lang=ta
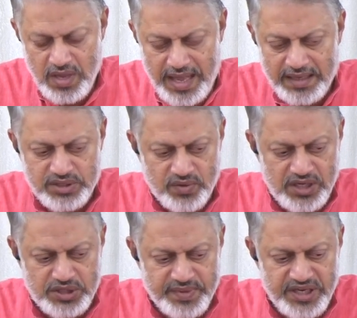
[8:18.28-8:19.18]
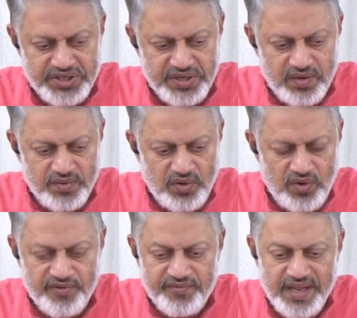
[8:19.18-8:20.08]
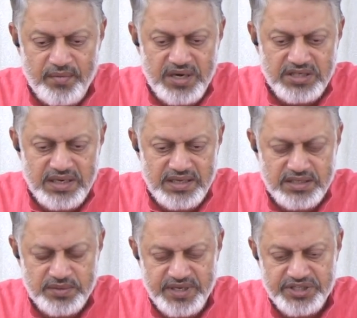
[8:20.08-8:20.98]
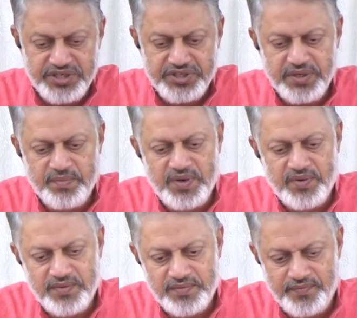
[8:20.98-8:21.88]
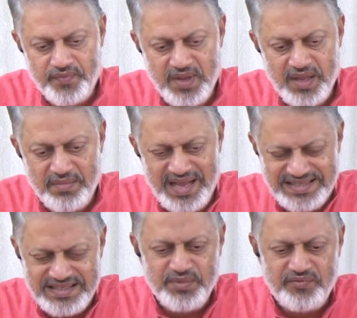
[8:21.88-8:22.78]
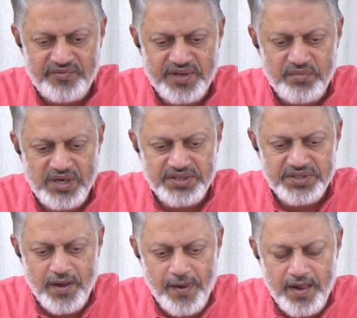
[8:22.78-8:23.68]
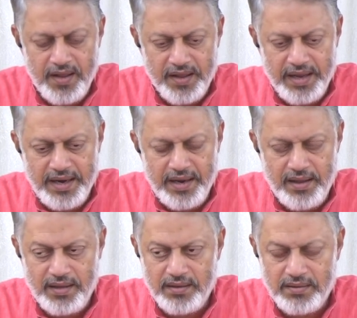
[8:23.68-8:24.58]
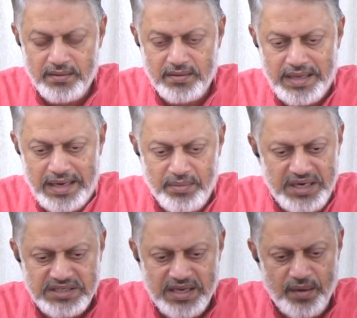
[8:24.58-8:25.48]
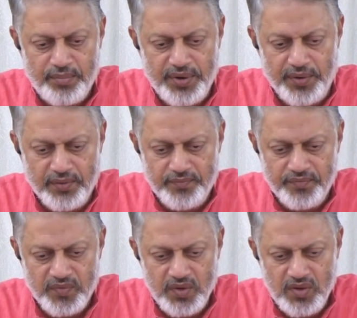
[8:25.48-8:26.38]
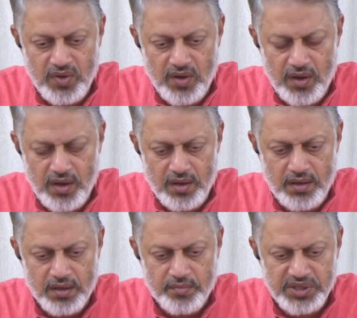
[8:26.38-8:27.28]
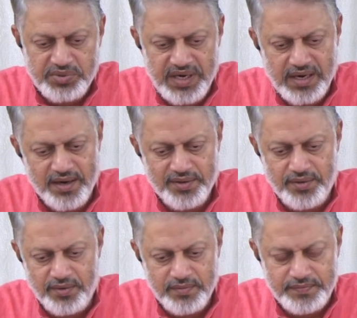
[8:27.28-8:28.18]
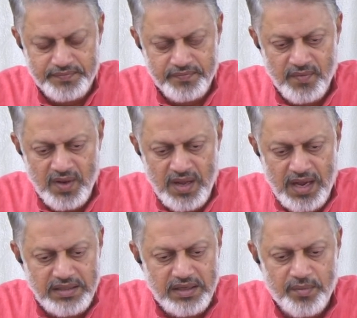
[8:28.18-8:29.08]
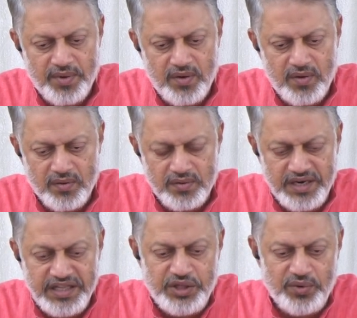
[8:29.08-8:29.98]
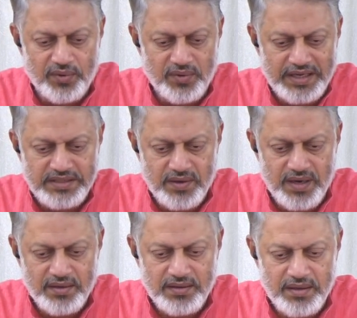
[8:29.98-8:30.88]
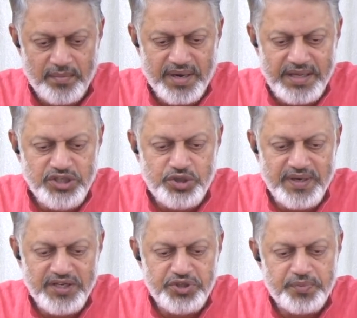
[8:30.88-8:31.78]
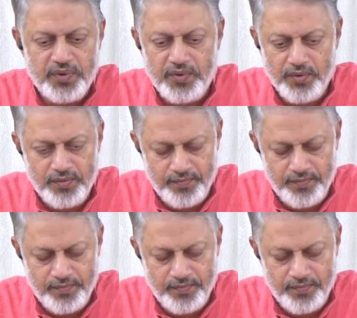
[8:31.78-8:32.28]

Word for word: ஆக்சுவலாக ஸ்பேஸ் ஷட்டில் வந்து ஒரு ஃபிஃப்டீன் மினிட்ஸில் ஸ்பேஸ் ஸ்டேஷனுக்கு போயிடும் மேக்ஸிமம் ஃபிஃப்டீன் மினிட்ஸ் ஏன்னா டென் மினிட்ஸ்க்கெல்லாம் போயிடும் அட்மாஸ்பியரை கடந்துடும் அதுக்கப்புறம் நிந்துடும் ஆக்சுவலாக அப்புறம் இன்ச் பை இன்ச் போகும்